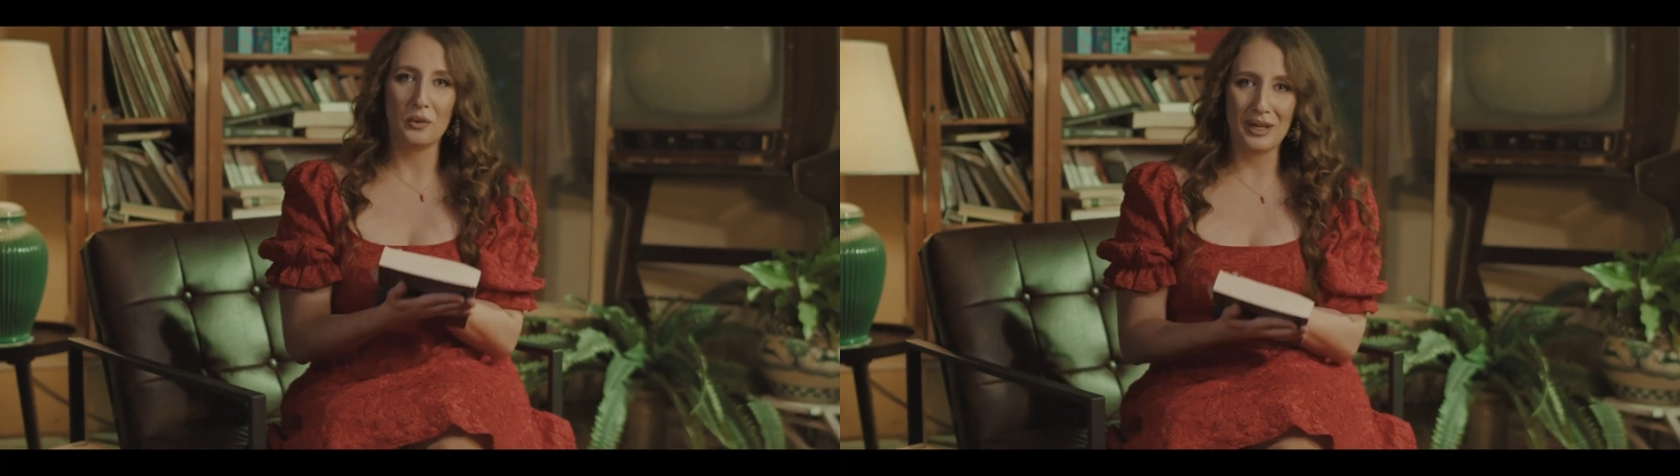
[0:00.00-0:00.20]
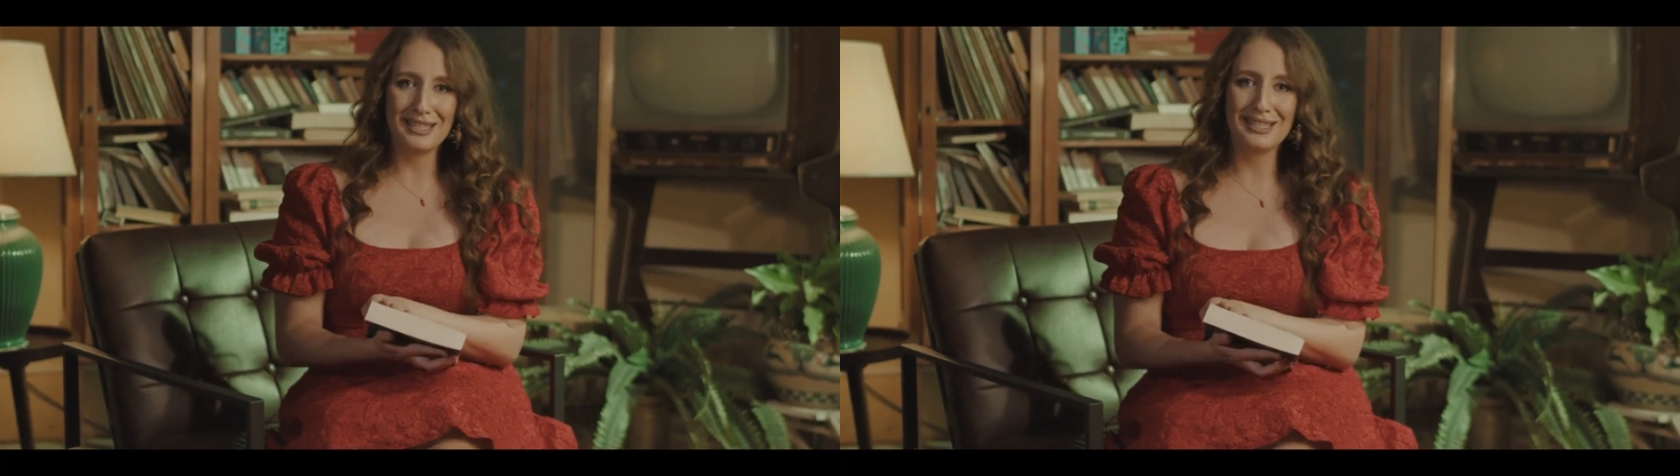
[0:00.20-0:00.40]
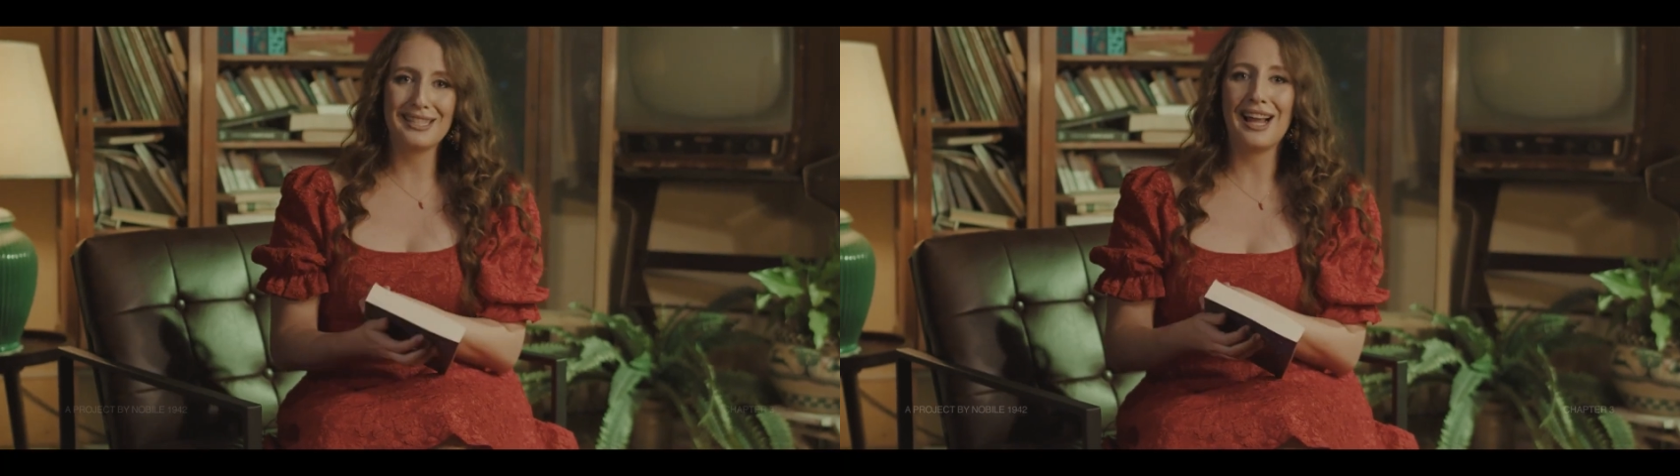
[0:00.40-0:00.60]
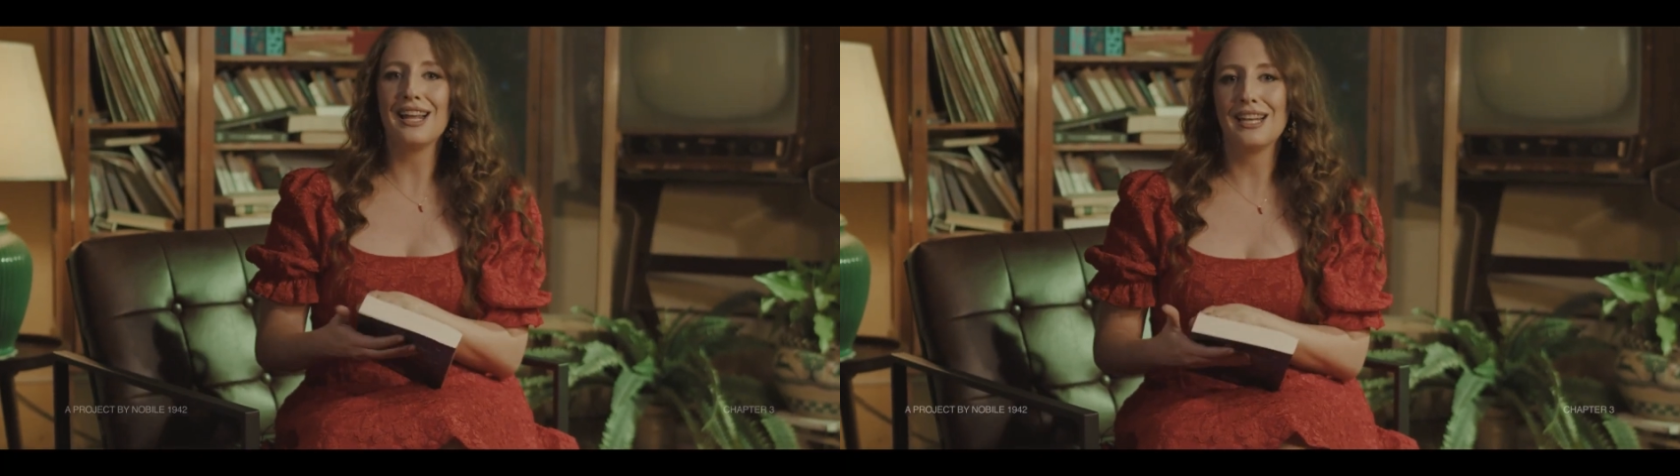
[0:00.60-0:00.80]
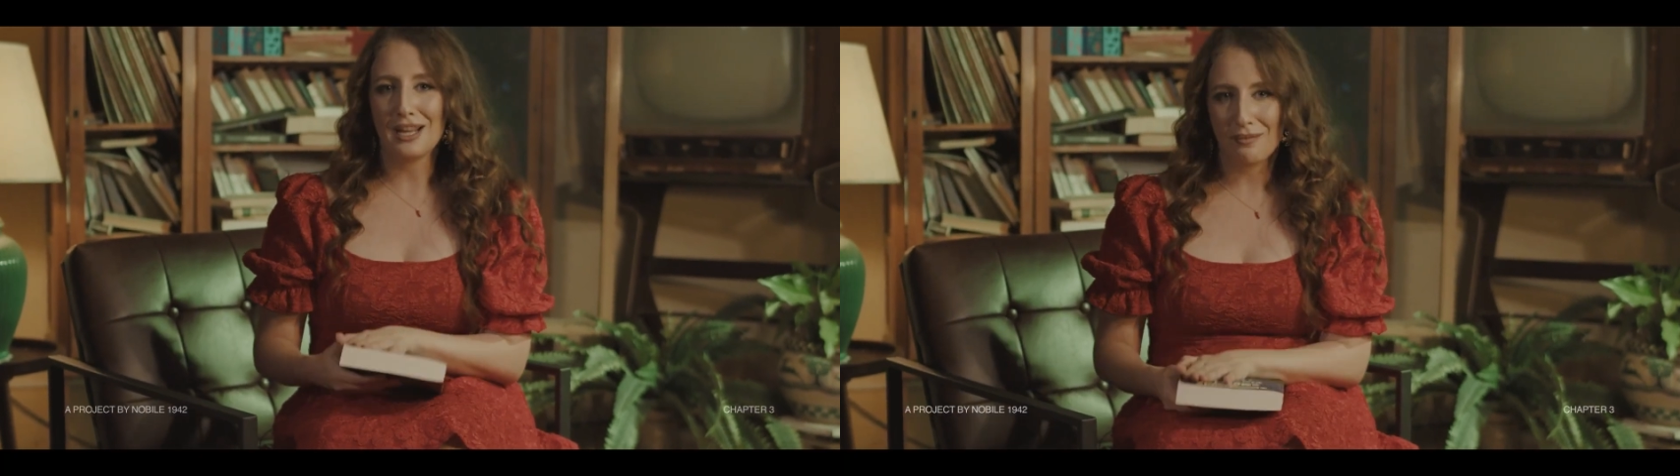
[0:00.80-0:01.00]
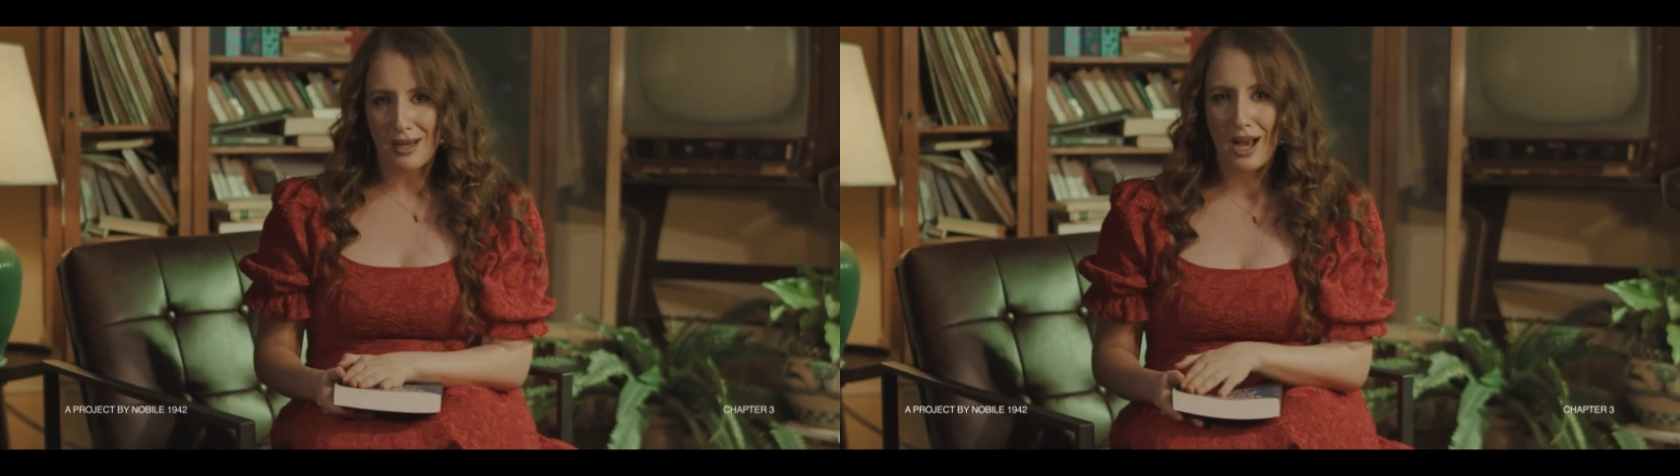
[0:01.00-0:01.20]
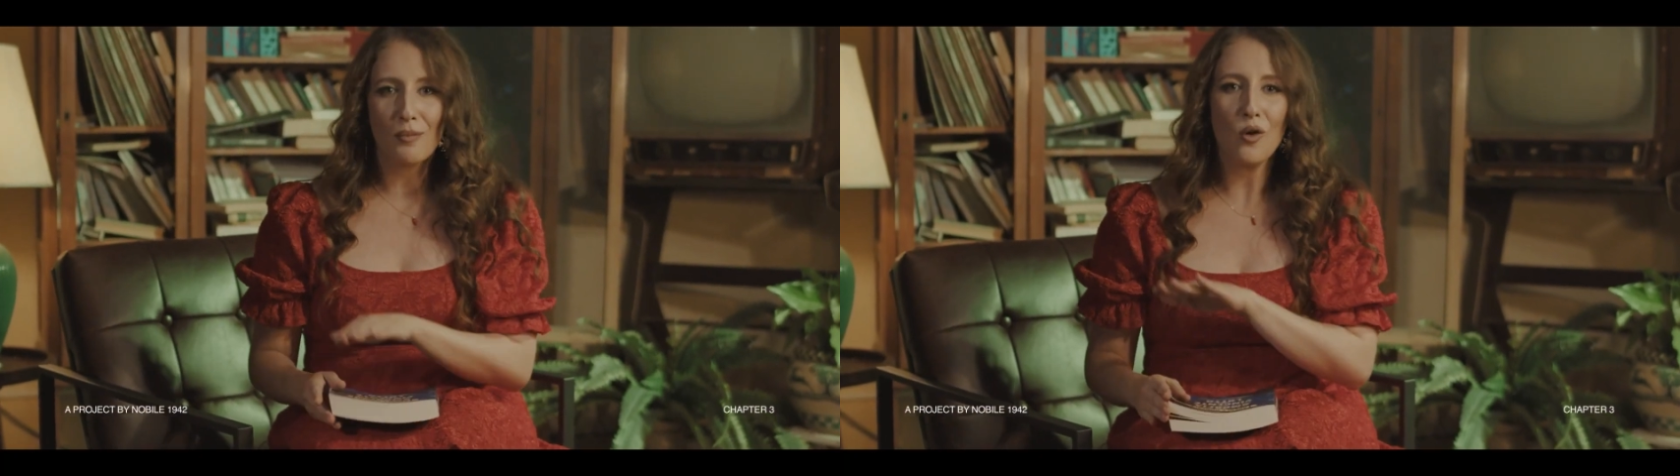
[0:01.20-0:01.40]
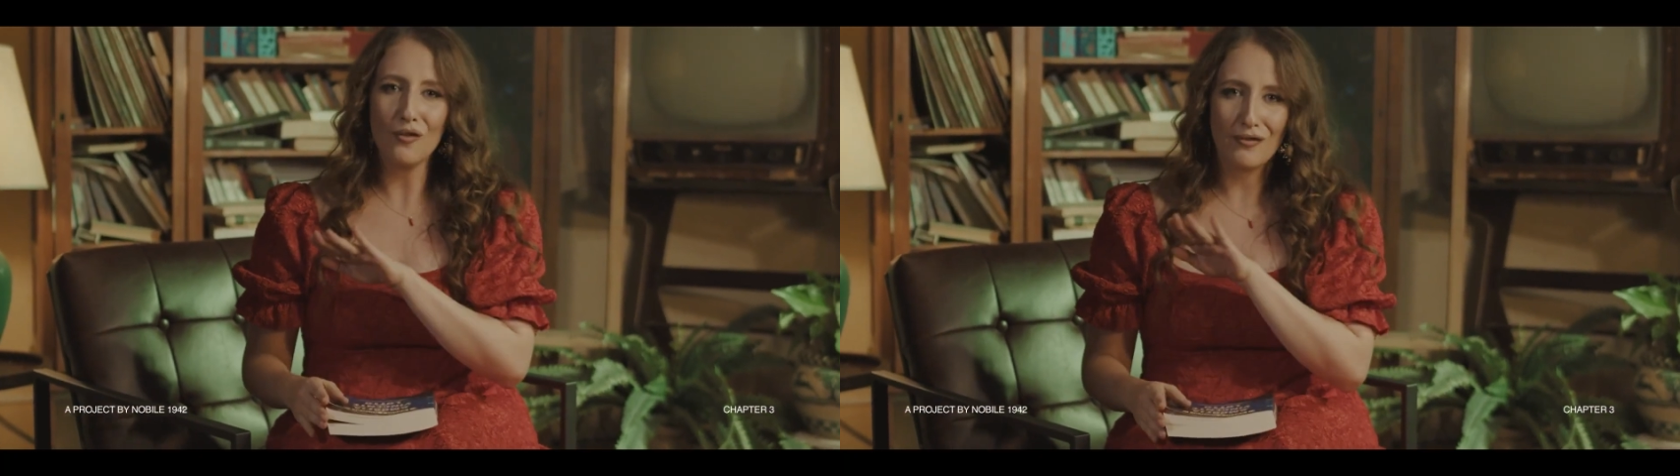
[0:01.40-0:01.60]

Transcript: questa ne abbiamo